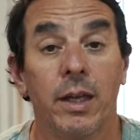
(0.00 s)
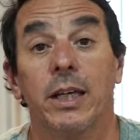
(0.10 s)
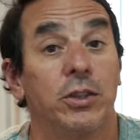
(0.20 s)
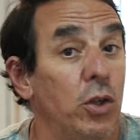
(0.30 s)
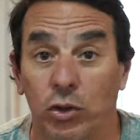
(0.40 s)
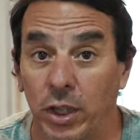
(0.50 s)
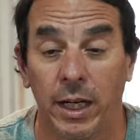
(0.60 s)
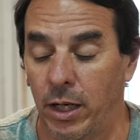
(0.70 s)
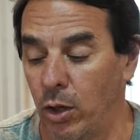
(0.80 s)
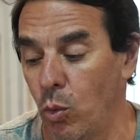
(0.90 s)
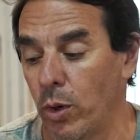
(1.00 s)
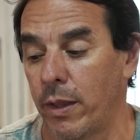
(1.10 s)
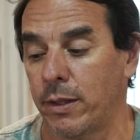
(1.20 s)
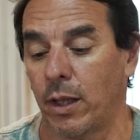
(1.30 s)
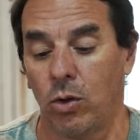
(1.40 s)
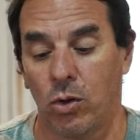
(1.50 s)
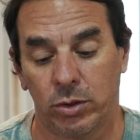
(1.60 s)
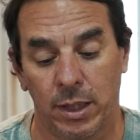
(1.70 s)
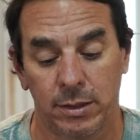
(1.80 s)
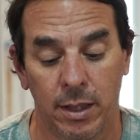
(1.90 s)
Y si no tienen ninguna de estas dos
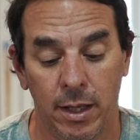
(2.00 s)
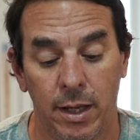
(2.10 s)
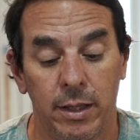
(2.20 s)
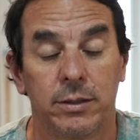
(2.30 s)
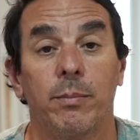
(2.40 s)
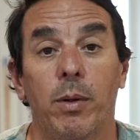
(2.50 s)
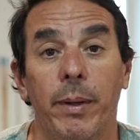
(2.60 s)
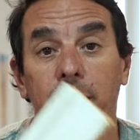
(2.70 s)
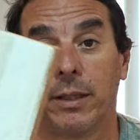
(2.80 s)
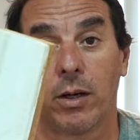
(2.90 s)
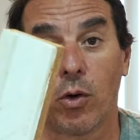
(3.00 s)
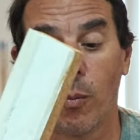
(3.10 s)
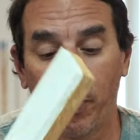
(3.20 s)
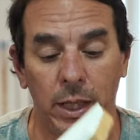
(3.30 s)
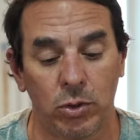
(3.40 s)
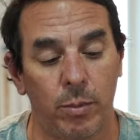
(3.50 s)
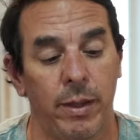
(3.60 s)
cosas, simplemente con un pedazo de